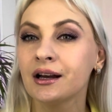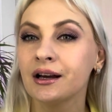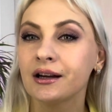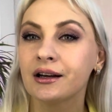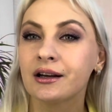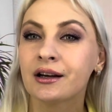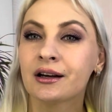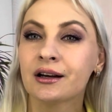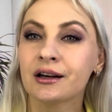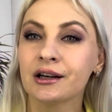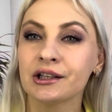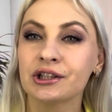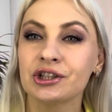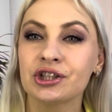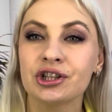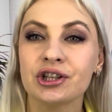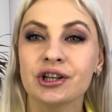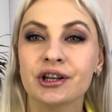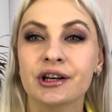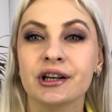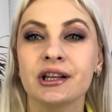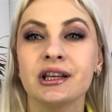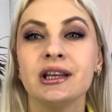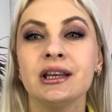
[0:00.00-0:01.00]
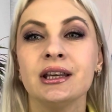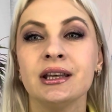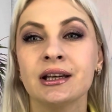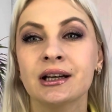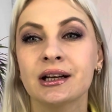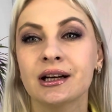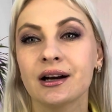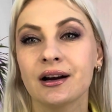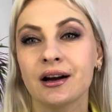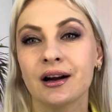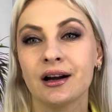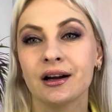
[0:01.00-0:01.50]
а,
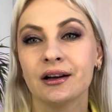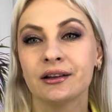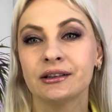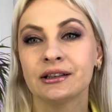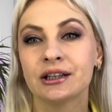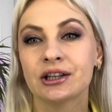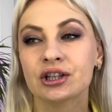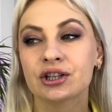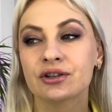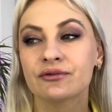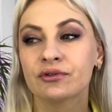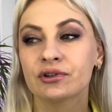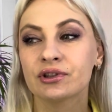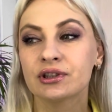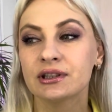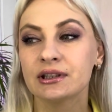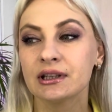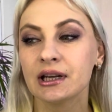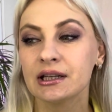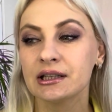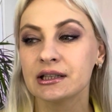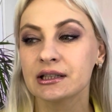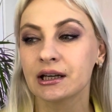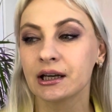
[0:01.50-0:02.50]
черника, даже вот, знаете,